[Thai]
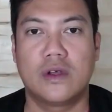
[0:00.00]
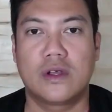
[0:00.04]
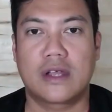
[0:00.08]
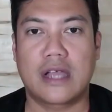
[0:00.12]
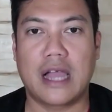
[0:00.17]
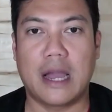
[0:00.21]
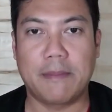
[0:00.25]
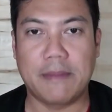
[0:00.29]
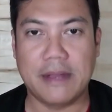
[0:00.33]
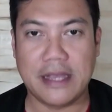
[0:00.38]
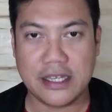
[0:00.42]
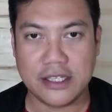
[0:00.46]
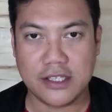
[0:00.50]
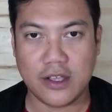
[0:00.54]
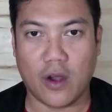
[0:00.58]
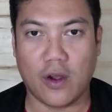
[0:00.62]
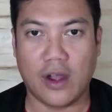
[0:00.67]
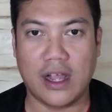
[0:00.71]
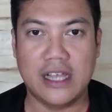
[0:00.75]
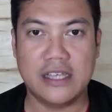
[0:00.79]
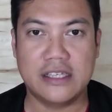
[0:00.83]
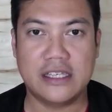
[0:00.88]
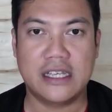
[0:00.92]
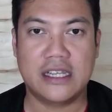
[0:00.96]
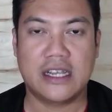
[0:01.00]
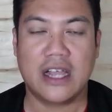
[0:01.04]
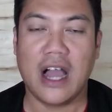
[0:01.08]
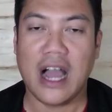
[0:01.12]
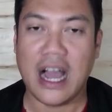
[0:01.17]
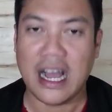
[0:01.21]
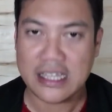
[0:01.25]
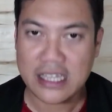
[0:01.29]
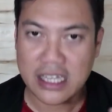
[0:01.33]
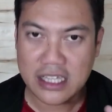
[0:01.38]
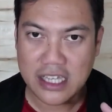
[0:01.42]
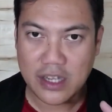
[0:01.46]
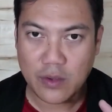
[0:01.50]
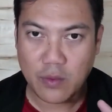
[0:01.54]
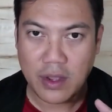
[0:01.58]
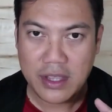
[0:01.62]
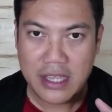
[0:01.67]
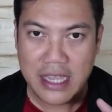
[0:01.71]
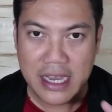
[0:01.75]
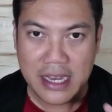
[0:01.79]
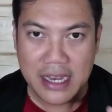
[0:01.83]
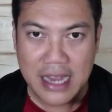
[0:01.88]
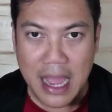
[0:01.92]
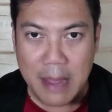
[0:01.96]
กับอีก2แอสซิสก็อาจจะถือว่า
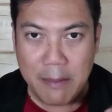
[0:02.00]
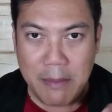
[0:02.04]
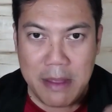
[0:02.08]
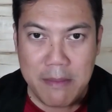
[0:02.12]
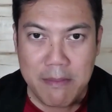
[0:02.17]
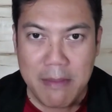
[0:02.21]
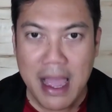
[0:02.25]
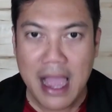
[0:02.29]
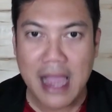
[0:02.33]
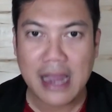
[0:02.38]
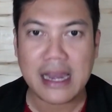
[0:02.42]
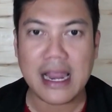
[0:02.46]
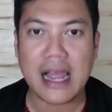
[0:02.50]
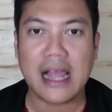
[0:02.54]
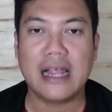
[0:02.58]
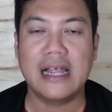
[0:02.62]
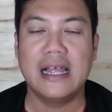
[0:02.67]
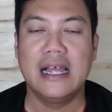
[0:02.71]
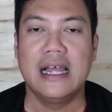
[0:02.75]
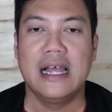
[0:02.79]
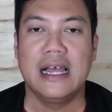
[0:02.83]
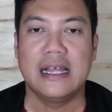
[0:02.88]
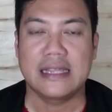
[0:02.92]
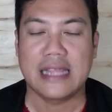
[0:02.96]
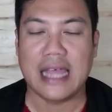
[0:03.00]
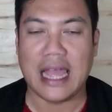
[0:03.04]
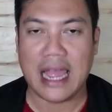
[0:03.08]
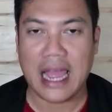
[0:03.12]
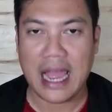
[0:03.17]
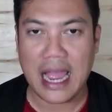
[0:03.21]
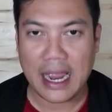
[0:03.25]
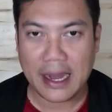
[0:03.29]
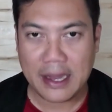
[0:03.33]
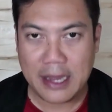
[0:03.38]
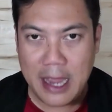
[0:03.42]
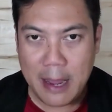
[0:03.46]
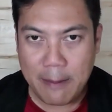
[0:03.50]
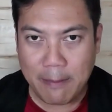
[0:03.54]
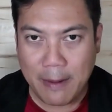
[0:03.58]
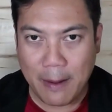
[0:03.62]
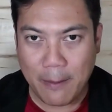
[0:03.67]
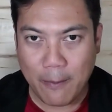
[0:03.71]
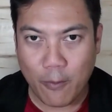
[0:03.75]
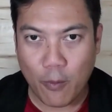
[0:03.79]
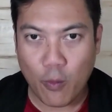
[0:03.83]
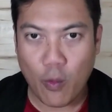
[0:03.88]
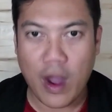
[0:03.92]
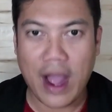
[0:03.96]
ยิงได้ไม่มากนะักแต่หากเทียบกั
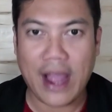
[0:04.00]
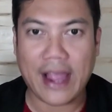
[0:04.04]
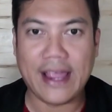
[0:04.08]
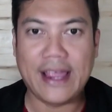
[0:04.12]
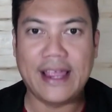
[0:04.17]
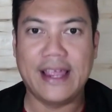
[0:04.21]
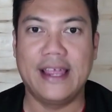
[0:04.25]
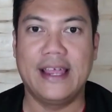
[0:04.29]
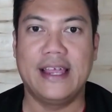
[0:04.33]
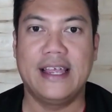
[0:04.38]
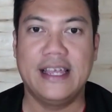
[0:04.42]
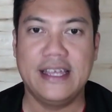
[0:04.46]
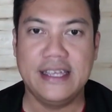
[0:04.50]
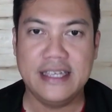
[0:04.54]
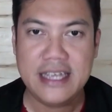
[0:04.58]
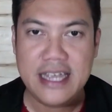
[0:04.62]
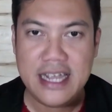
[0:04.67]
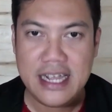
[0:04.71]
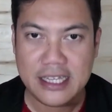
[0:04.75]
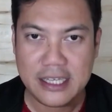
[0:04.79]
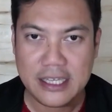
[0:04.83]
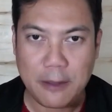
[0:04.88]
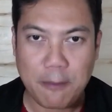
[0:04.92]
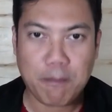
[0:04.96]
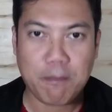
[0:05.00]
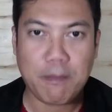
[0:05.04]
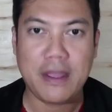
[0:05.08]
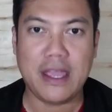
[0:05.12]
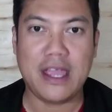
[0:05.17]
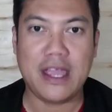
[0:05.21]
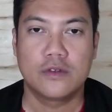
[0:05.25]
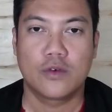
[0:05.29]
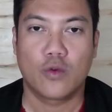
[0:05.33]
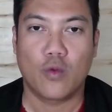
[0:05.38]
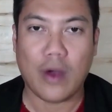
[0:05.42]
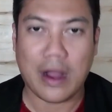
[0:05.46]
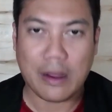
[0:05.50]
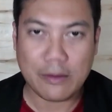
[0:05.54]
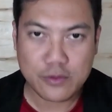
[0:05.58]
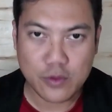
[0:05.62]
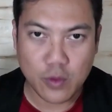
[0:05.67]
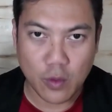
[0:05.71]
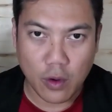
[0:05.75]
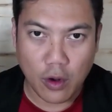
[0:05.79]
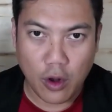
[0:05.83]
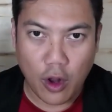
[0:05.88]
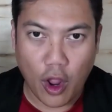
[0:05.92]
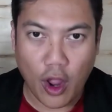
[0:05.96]
บวัย 20 ปีความสู
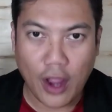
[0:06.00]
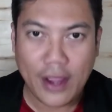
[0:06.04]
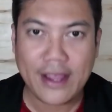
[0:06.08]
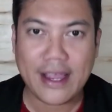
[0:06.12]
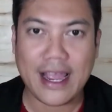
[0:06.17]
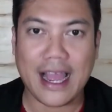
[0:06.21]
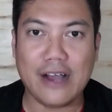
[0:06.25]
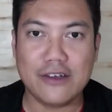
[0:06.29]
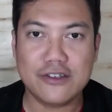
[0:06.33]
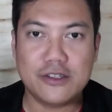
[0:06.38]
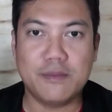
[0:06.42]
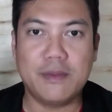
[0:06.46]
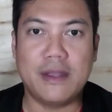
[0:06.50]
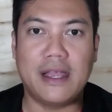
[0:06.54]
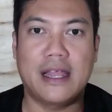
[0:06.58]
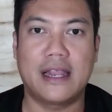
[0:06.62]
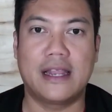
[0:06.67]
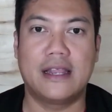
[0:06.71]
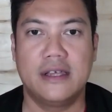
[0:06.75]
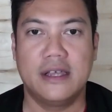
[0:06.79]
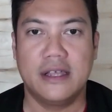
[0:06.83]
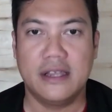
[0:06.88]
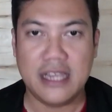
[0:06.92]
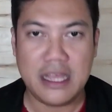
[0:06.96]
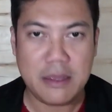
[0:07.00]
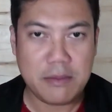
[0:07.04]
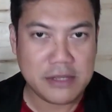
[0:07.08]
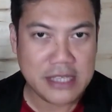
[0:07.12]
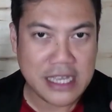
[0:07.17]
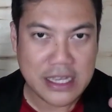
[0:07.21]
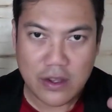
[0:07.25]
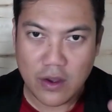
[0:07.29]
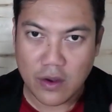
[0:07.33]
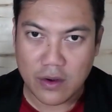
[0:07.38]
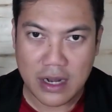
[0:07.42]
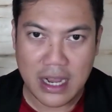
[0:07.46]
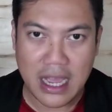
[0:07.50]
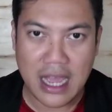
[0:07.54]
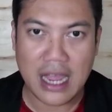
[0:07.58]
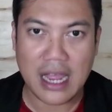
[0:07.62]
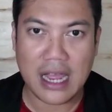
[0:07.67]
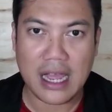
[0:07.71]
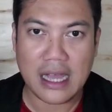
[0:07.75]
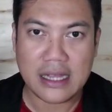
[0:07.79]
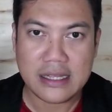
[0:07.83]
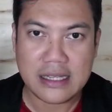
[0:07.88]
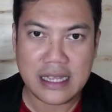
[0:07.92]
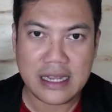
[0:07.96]
ง 191นี่ไม่ใช่กองหน้า
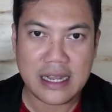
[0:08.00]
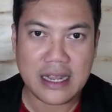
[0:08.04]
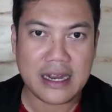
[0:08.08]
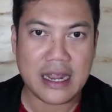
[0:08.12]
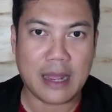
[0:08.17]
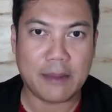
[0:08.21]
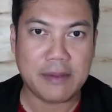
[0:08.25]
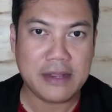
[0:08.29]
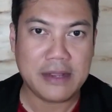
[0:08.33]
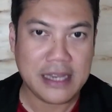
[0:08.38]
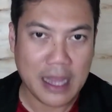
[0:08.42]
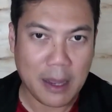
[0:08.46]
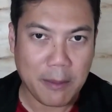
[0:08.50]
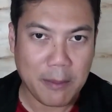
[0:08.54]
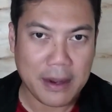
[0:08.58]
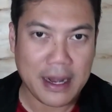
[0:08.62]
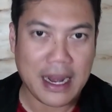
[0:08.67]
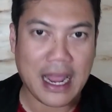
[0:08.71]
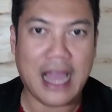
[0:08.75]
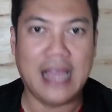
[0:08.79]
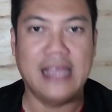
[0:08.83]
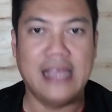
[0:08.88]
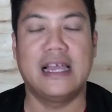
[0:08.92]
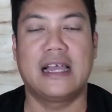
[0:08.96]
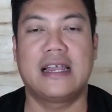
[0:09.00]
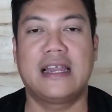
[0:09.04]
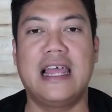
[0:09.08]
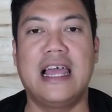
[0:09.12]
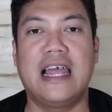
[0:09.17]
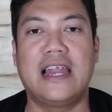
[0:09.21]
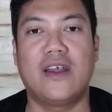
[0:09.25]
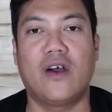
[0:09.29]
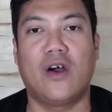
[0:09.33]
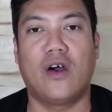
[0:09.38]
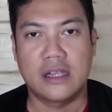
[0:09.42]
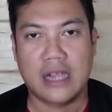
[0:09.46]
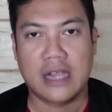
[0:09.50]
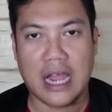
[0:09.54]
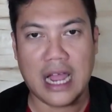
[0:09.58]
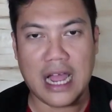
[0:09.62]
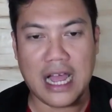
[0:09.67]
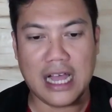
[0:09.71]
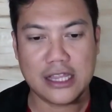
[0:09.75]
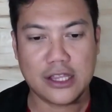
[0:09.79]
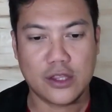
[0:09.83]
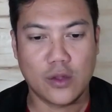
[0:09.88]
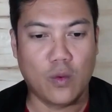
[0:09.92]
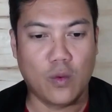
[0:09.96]
ในระดับที่ธรรมดาอย่างแน่นอนค่า
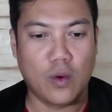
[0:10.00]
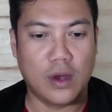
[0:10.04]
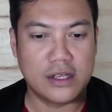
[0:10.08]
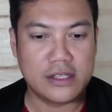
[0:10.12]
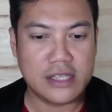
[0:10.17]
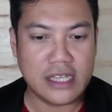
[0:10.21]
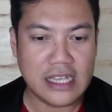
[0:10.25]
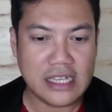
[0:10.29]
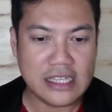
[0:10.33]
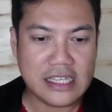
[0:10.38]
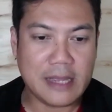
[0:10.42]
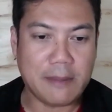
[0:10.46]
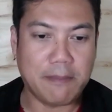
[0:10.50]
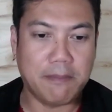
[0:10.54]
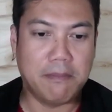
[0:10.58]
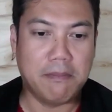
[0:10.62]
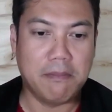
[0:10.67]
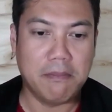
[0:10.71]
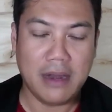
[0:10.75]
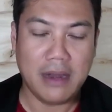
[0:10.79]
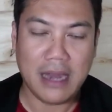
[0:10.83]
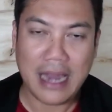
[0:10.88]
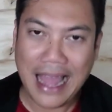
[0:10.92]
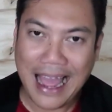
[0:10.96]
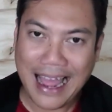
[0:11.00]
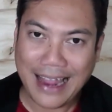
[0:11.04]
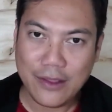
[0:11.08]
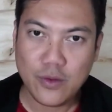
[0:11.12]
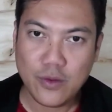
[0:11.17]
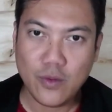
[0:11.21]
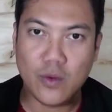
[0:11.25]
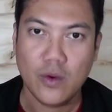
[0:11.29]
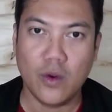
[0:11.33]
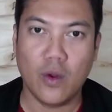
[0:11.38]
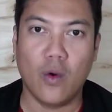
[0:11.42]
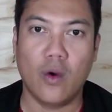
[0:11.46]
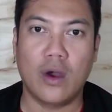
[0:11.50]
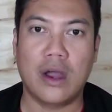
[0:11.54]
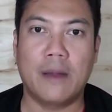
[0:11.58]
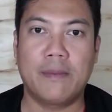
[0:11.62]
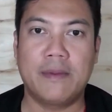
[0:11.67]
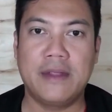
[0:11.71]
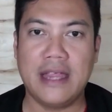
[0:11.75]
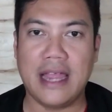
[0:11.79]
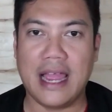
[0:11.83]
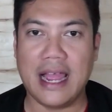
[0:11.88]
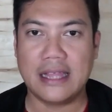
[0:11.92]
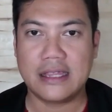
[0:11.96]
ตัว 40 ล้านยูโรครับ
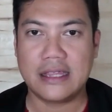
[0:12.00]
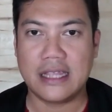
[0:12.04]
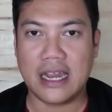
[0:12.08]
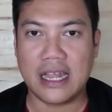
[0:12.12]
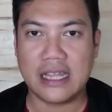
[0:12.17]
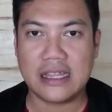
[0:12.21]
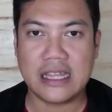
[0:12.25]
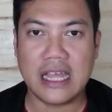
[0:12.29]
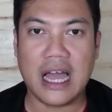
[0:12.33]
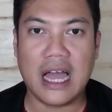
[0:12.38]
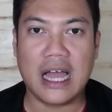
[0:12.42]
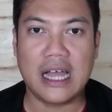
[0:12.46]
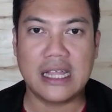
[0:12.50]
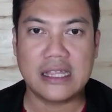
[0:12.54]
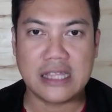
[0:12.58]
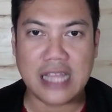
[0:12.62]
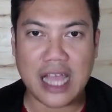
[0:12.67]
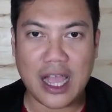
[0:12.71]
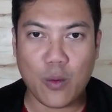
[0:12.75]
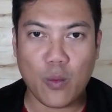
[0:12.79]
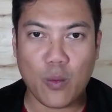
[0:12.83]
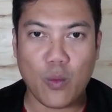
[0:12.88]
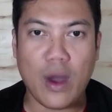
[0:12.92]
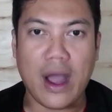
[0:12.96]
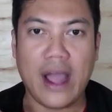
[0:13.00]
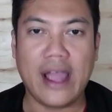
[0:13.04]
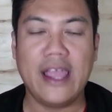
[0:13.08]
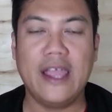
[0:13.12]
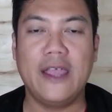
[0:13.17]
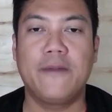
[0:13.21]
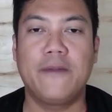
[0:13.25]
ที่แอตแลนตาตั้งไว้